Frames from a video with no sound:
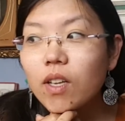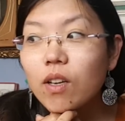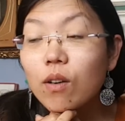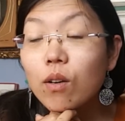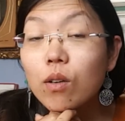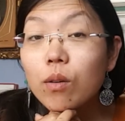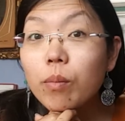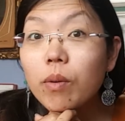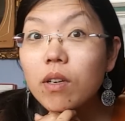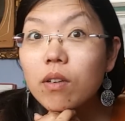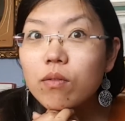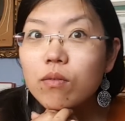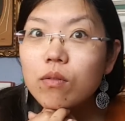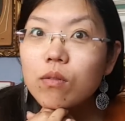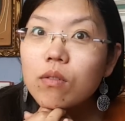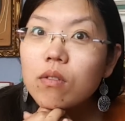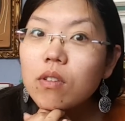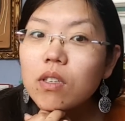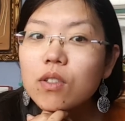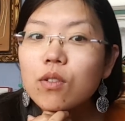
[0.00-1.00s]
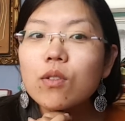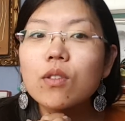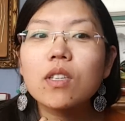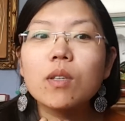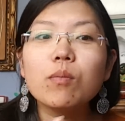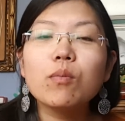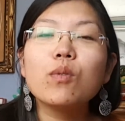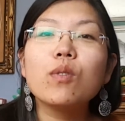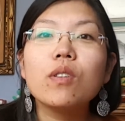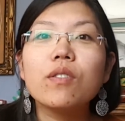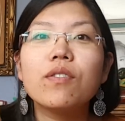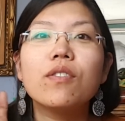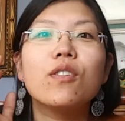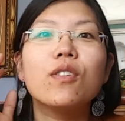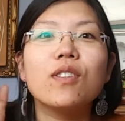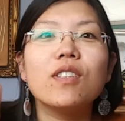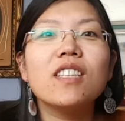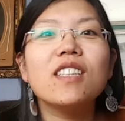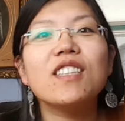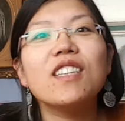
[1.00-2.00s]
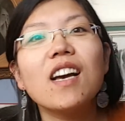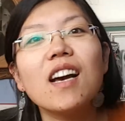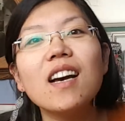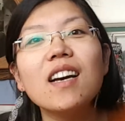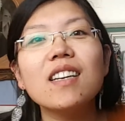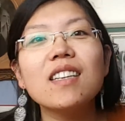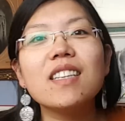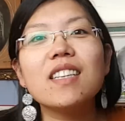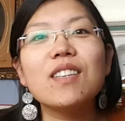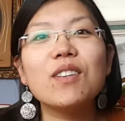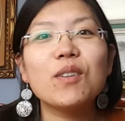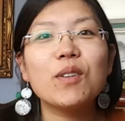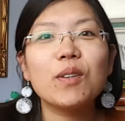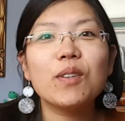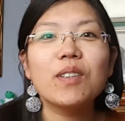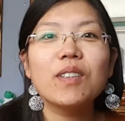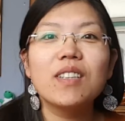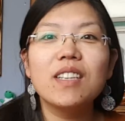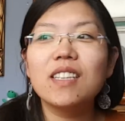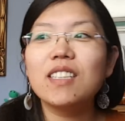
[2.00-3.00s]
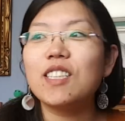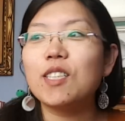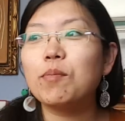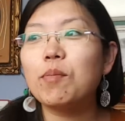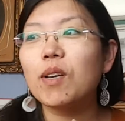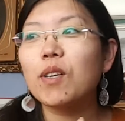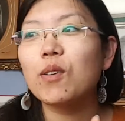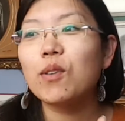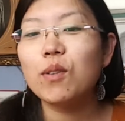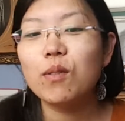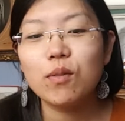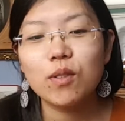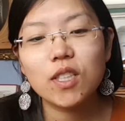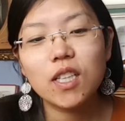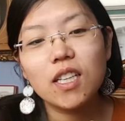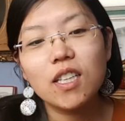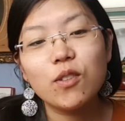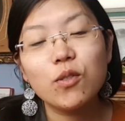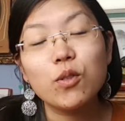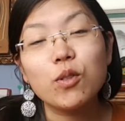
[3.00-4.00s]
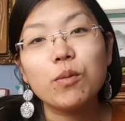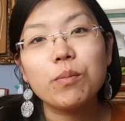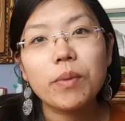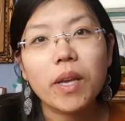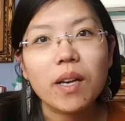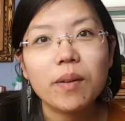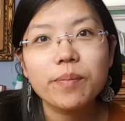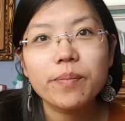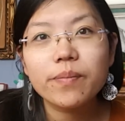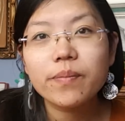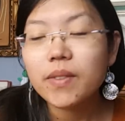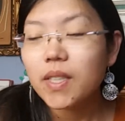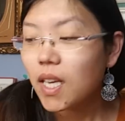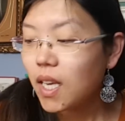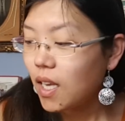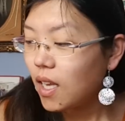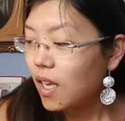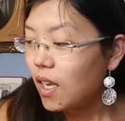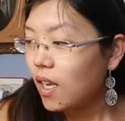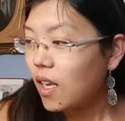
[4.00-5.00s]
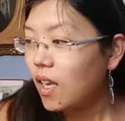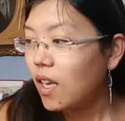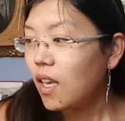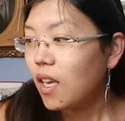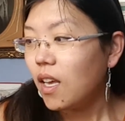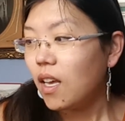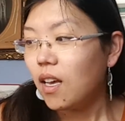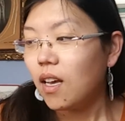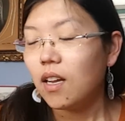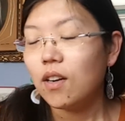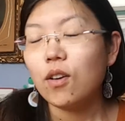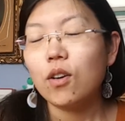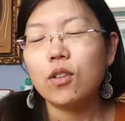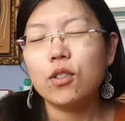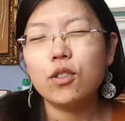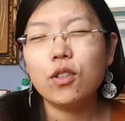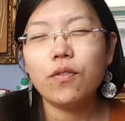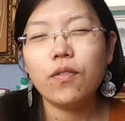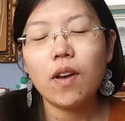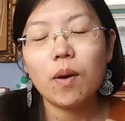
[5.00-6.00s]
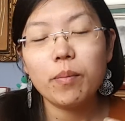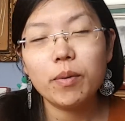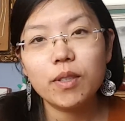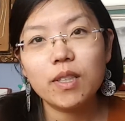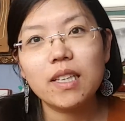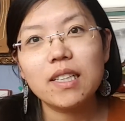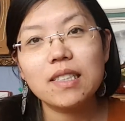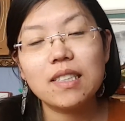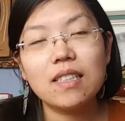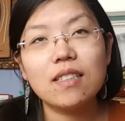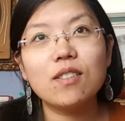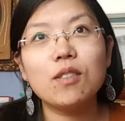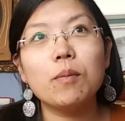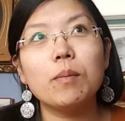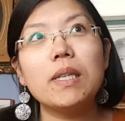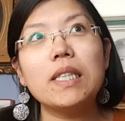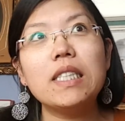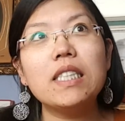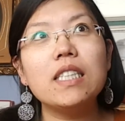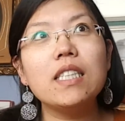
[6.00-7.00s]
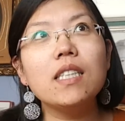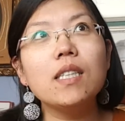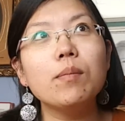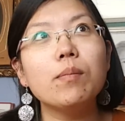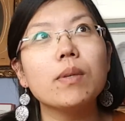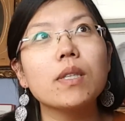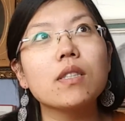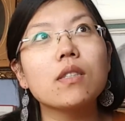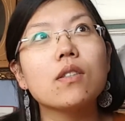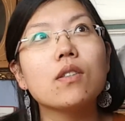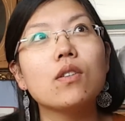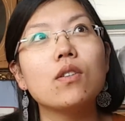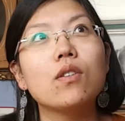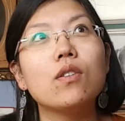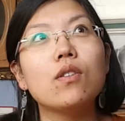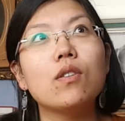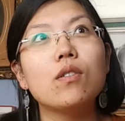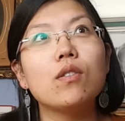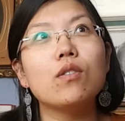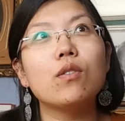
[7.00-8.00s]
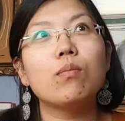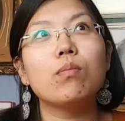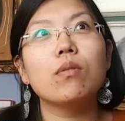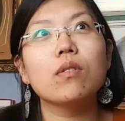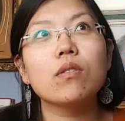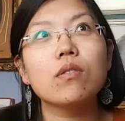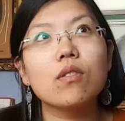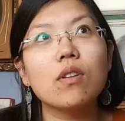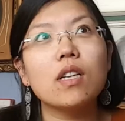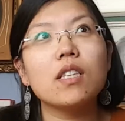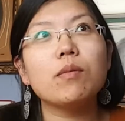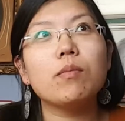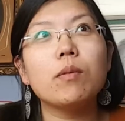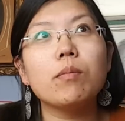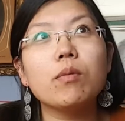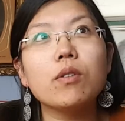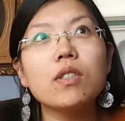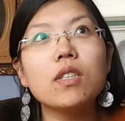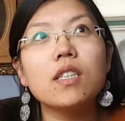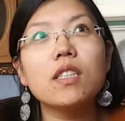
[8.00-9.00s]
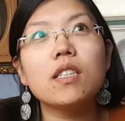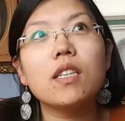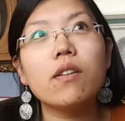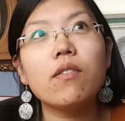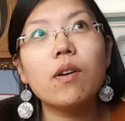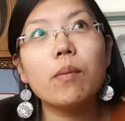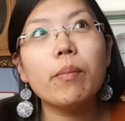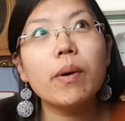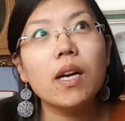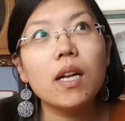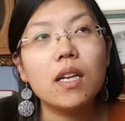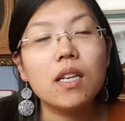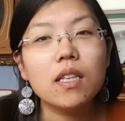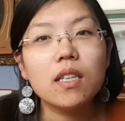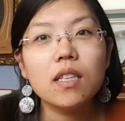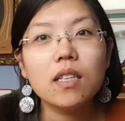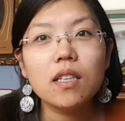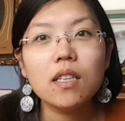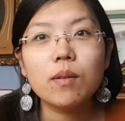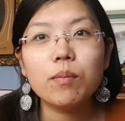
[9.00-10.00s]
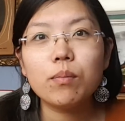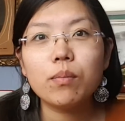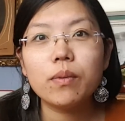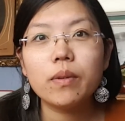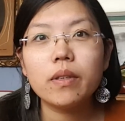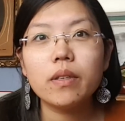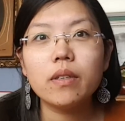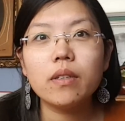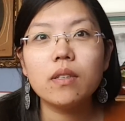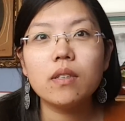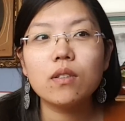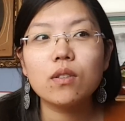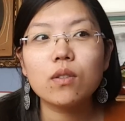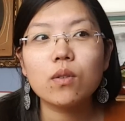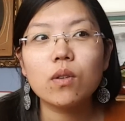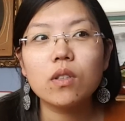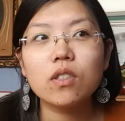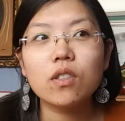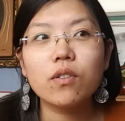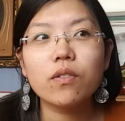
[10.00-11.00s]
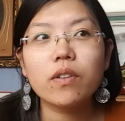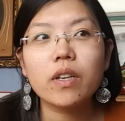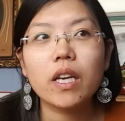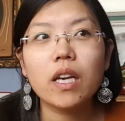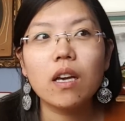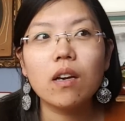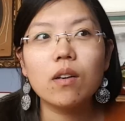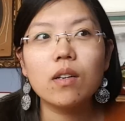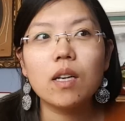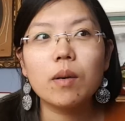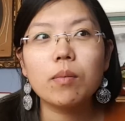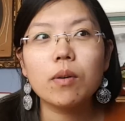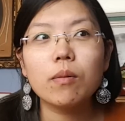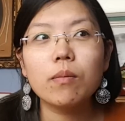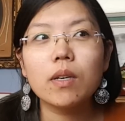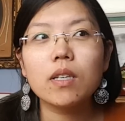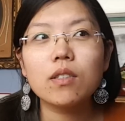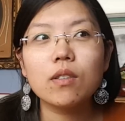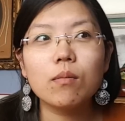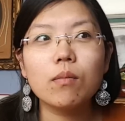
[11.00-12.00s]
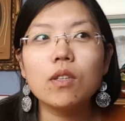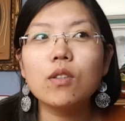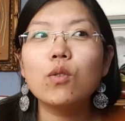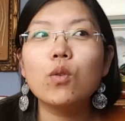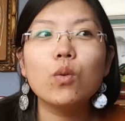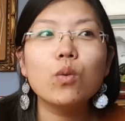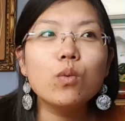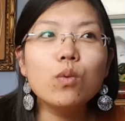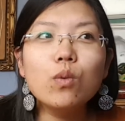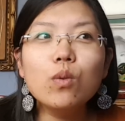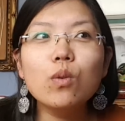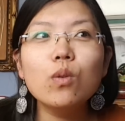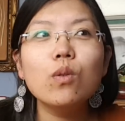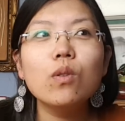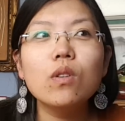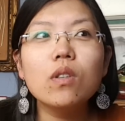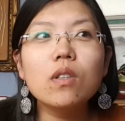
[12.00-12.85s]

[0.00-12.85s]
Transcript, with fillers: re-bienvenue à ceux qui me suivent déjà et euh, j'espère que vous allez tous bien. Alors, je fais un podcast cette semaine-ci parce que je pense que la semaine prochaine, ça va pas aller. Et puis, je crois que j'en ferai la première semaine de août.